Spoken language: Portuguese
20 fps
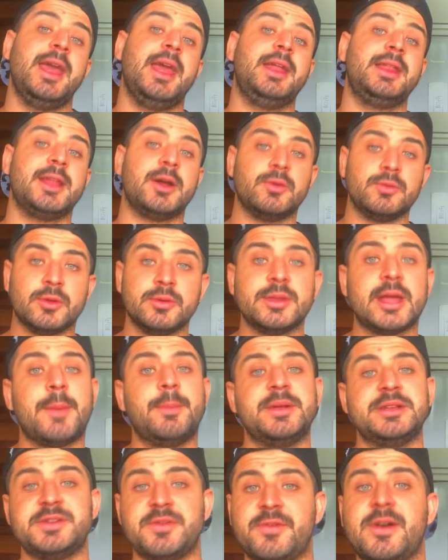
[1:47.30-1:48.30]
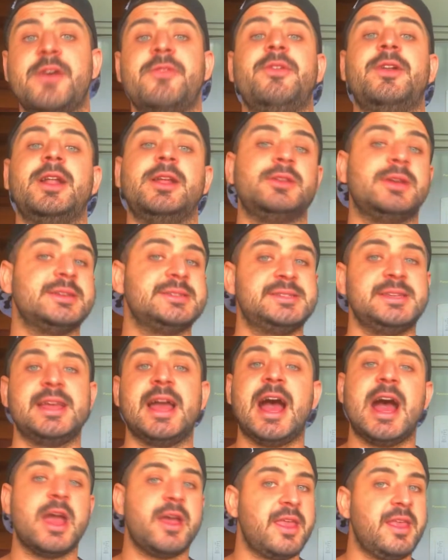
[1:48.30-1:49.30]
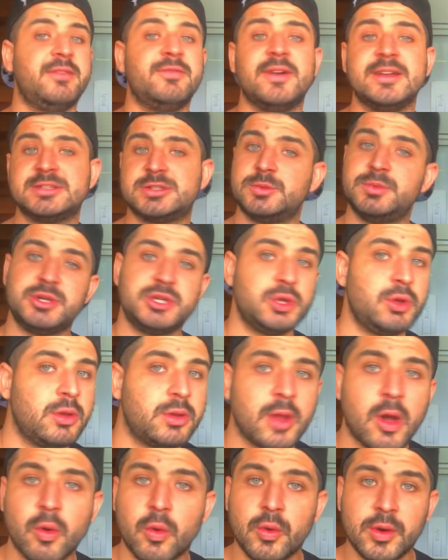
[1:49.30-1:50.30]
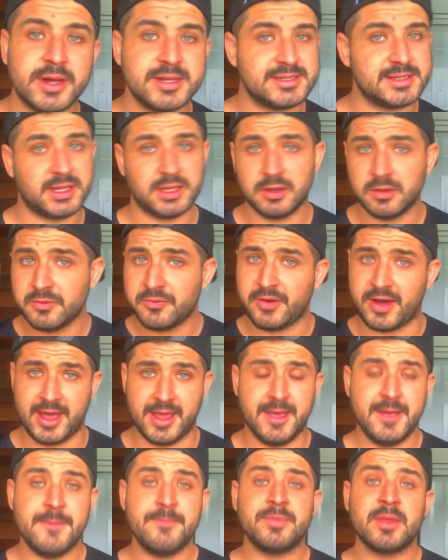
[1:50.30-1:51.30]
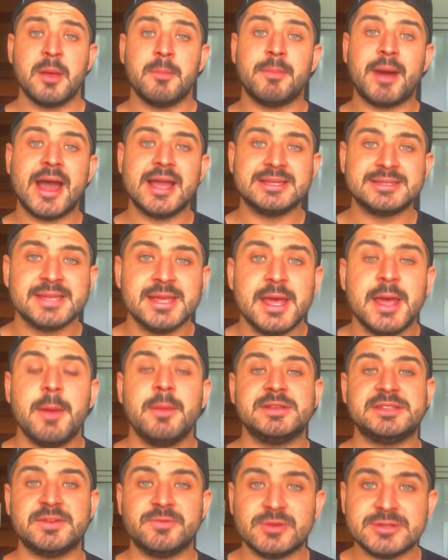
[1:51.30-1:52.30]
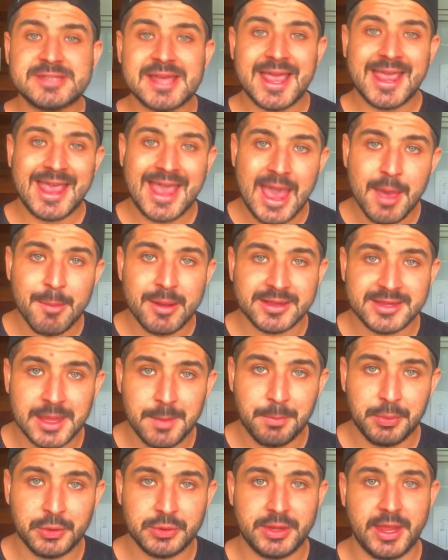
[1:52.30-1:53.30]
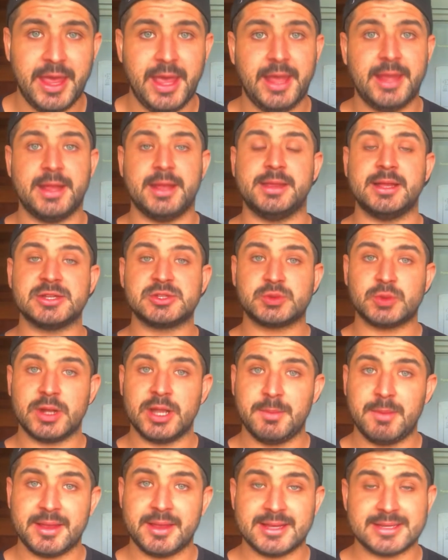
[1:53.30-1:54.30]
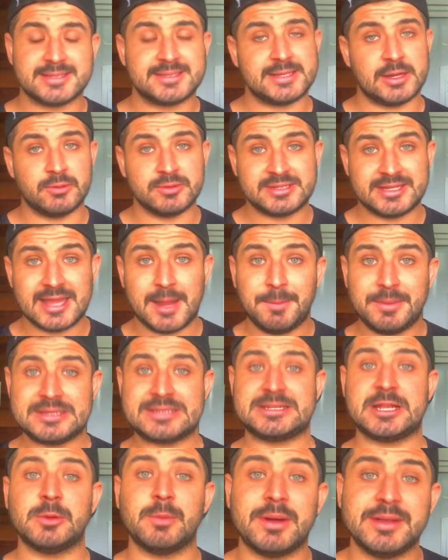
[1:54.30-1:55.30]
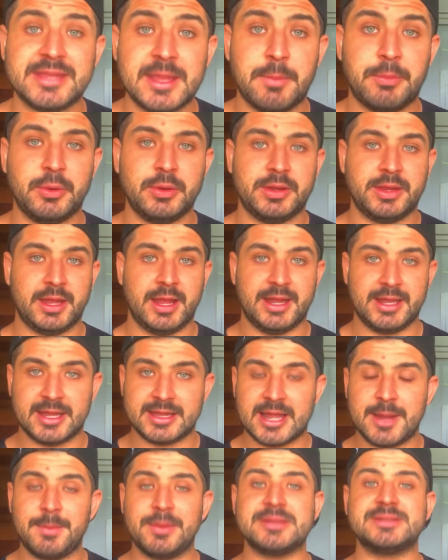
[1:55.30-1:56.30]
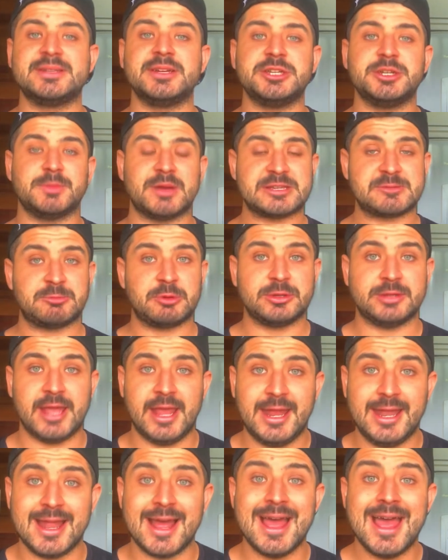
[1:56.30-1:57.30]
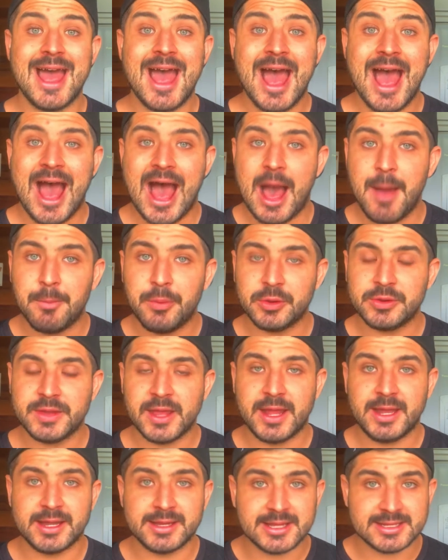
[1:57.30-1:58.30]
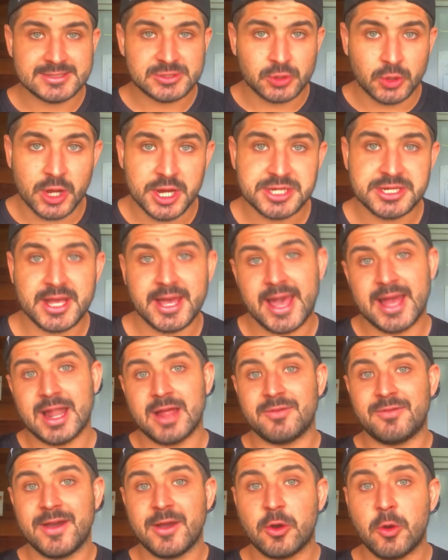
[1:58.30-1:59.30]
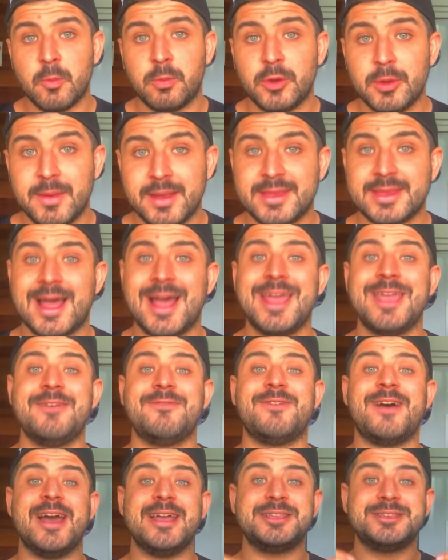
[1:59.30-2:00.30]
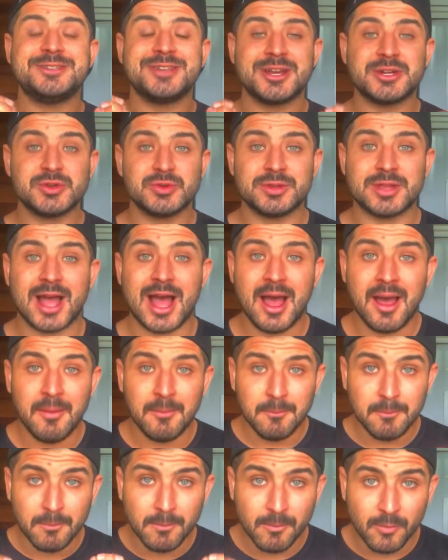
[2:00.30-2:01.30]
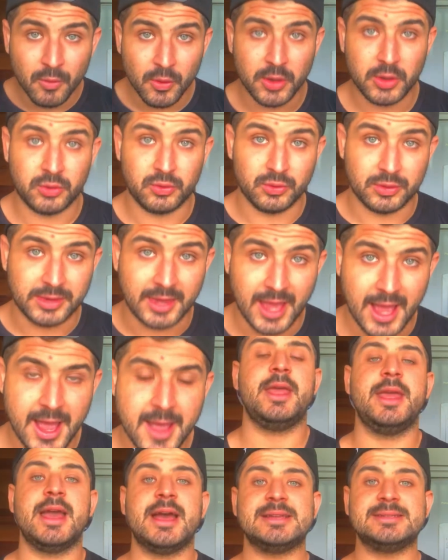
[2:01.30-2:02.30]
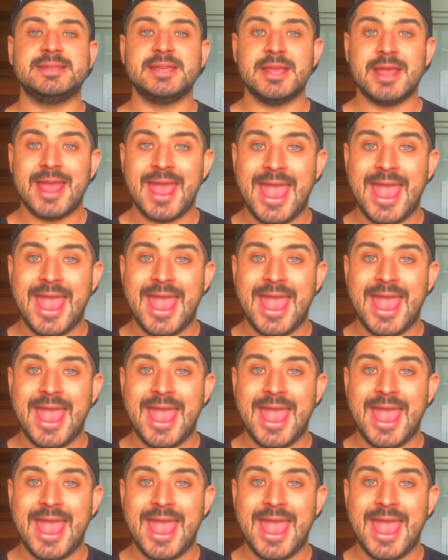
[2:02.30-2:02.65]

Então não dá pra gente ficar falando assim, ah, isso vai substituir tal coisa que não vai. Mas se você quer bater proteína na sua alimentação, se está precisando bater proteína, está precisando de mais proteína, a proteína da soja ela vai complementar e vai te ajudar muito, tá? E é assim,